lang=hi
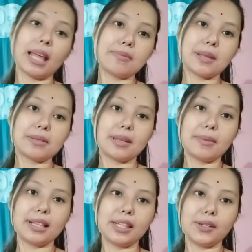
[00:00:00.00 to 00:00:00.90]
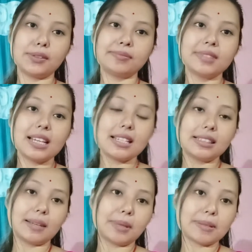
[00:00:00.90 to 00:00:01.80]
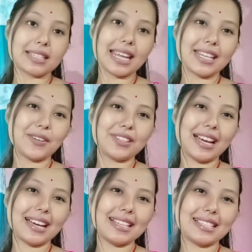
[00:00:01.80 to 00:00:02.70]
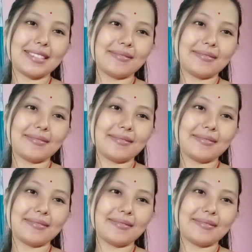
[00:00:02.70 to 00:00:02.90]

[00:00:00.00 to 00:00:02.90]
आप सबसे मिलती हूँ तब तक स्टेट यून गाइज़